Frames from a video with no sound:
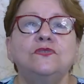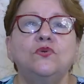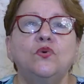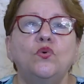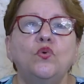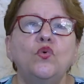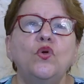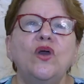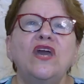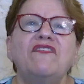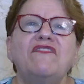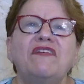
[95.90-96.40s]

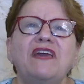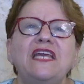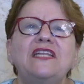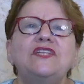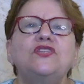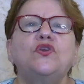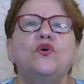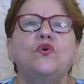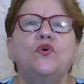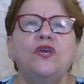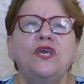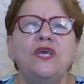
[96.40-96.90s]
un
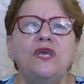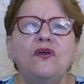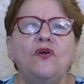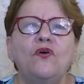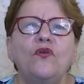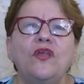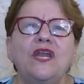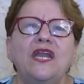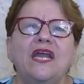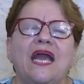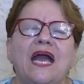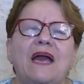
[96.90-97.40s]
evento
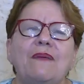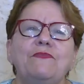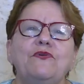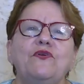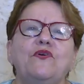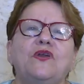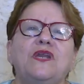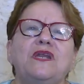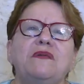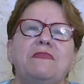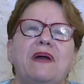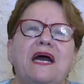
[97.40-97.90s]
hijo del
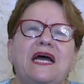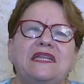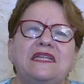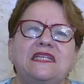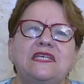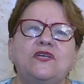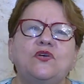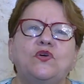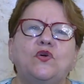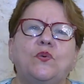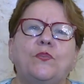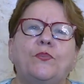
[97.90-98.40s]
cambio
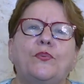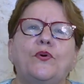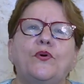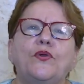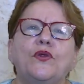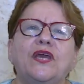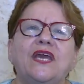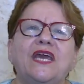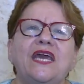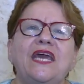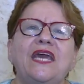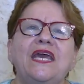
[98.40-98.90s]
climático,
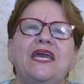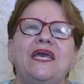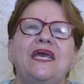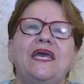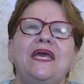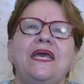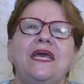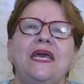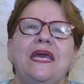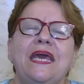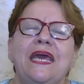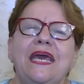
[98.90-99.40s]
porque
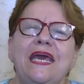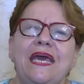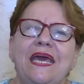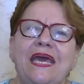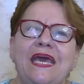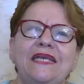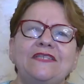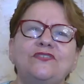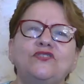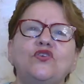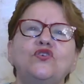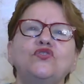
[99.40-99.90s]

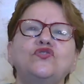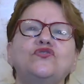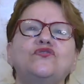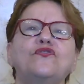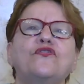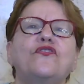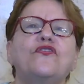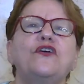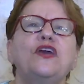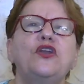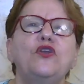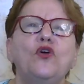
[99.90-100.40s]
estos
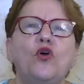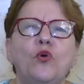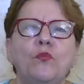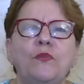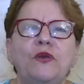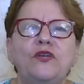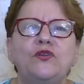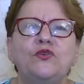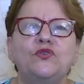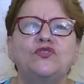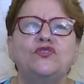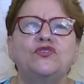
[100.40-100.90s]

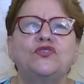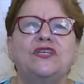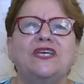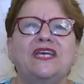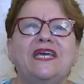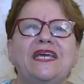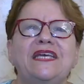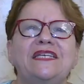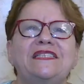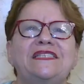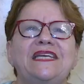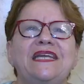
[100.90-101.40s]
fenómenos
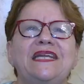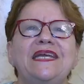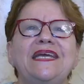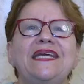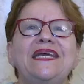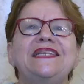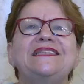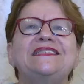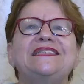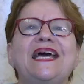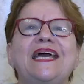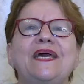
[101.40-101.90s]
que tienen
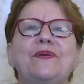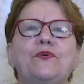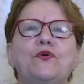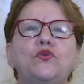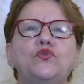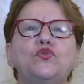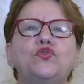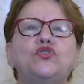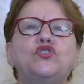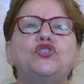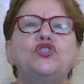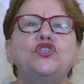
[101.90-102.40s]
esa
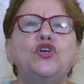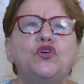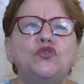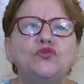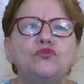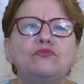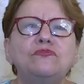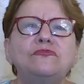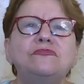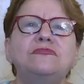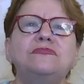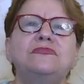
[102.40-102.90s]

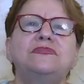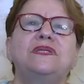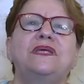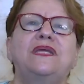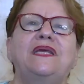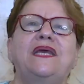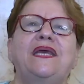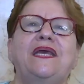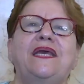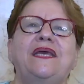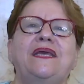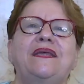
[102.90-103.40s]
evolución
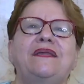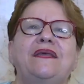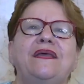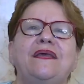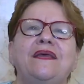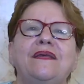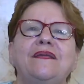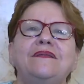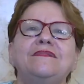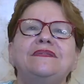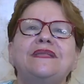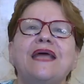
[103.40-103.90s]
eh,
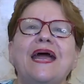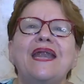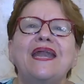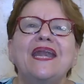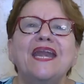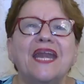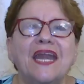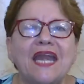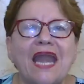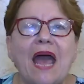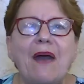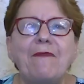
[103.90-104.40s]
tan
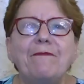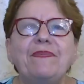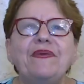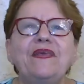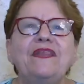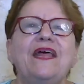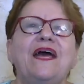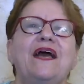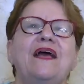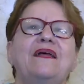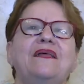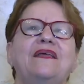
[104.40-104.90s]

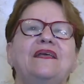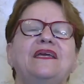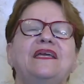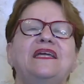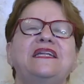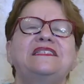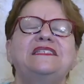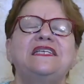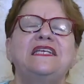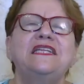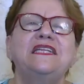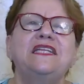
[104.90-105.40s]
rápida, en
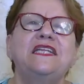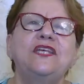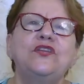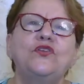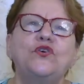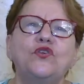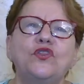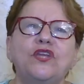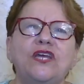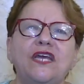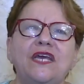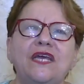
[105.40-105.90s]
el
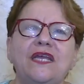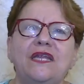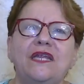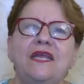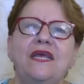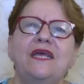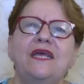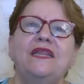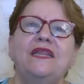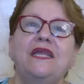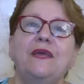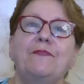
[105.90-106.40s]
sentido de,
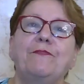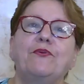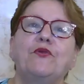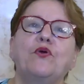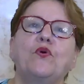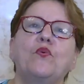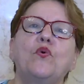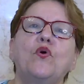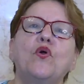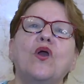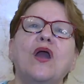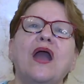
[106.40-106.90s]

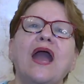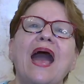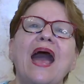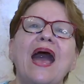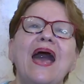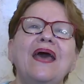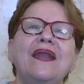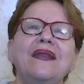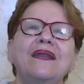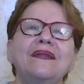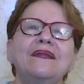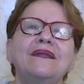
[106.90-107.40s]

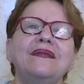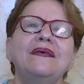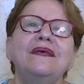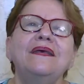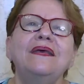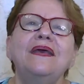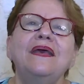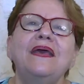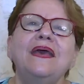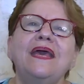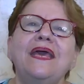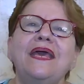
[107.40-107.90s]
provocar
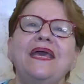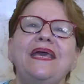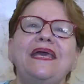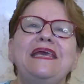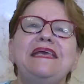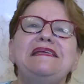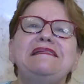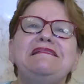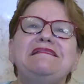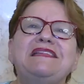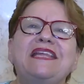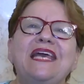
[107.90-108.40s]
eh,
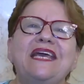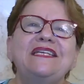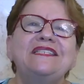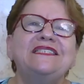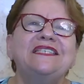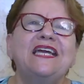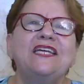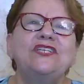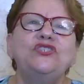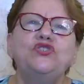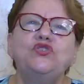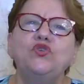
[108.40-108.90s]

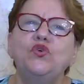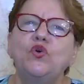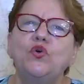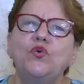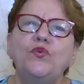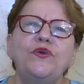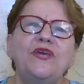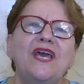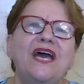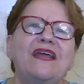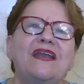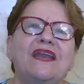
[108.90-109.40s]
intensas
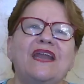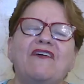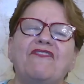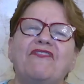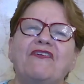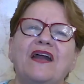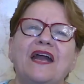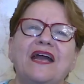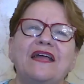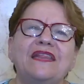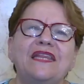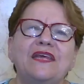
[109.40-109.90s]
lluvias,
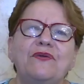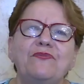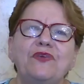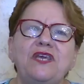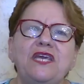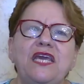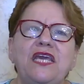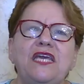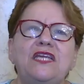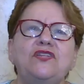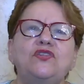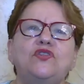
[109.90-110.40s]
ráfagas de
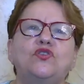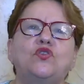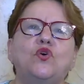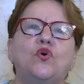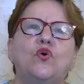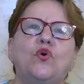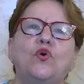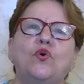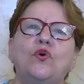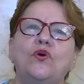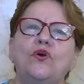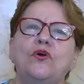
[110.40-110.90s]

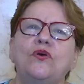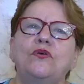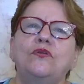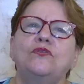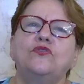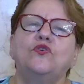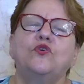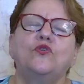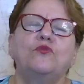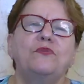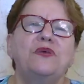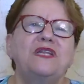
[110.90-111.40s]
viento,
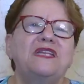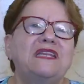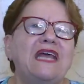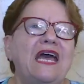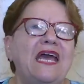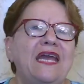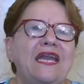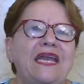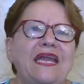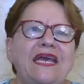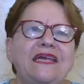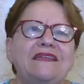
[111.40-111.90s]

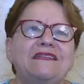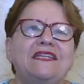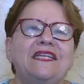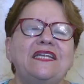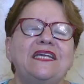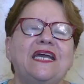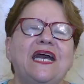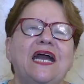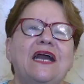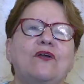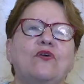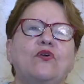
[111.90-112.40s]
tormentas
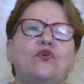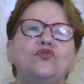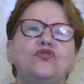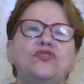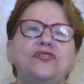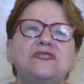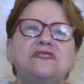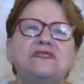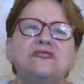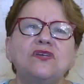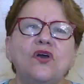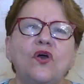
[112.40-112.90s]
eléctricas,
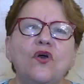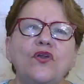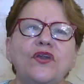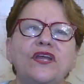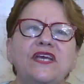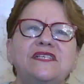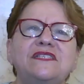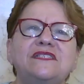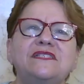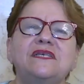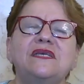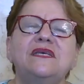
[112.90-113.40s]

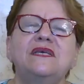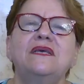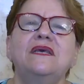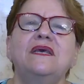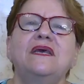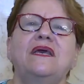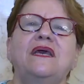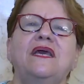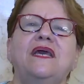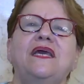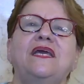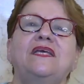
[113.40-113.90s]
condiciones
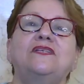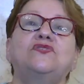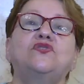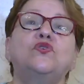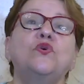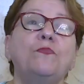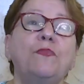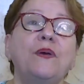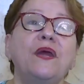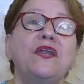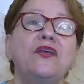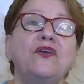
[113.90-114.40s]

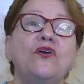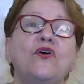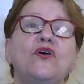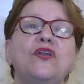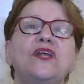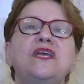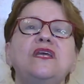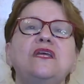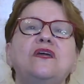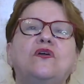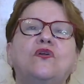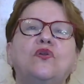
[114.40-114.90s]

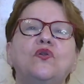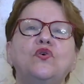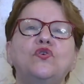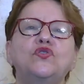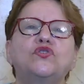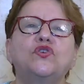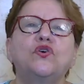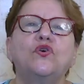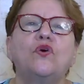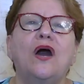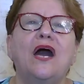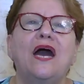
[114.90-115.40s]
superiores
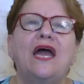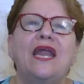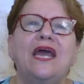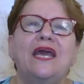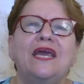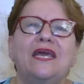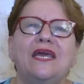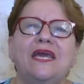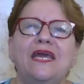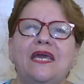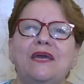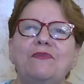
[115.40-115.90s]
incluso a
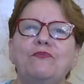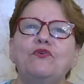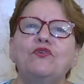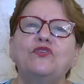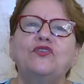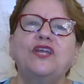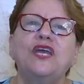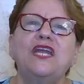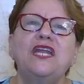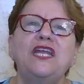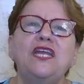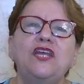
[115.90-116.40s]
las que
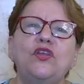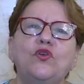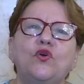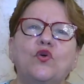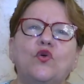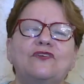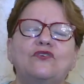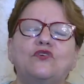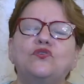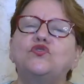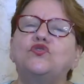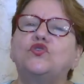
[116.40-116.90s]
hemos tenido
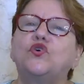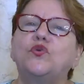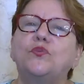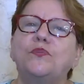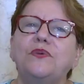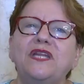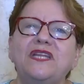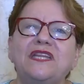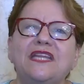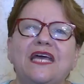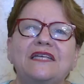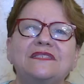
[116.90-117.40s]
con
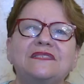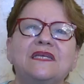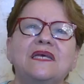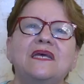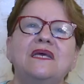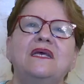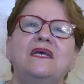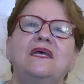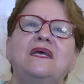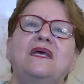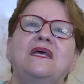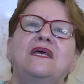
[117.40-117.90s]
tormentas
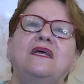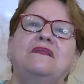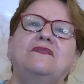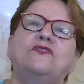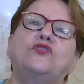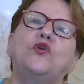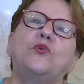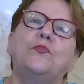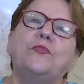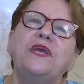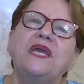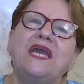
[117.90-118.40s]

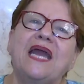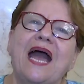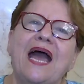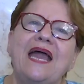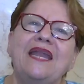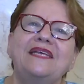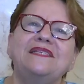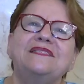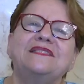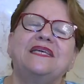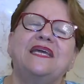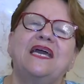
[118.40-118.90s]

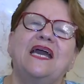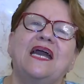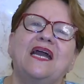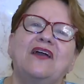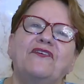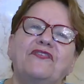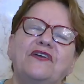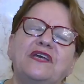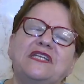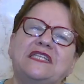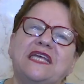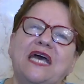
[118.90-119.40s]
tropicales que han
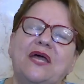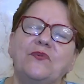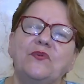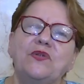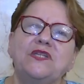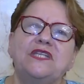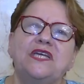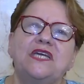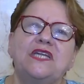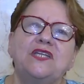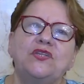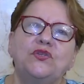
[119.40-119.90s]
afectado
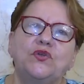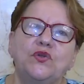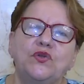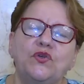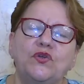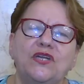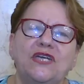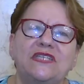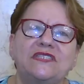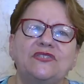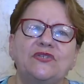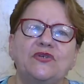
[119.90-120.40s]
el
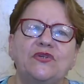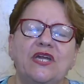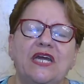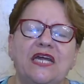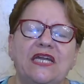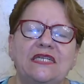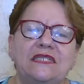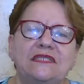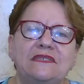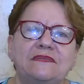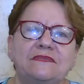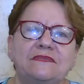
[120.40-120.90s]
territorio nacional.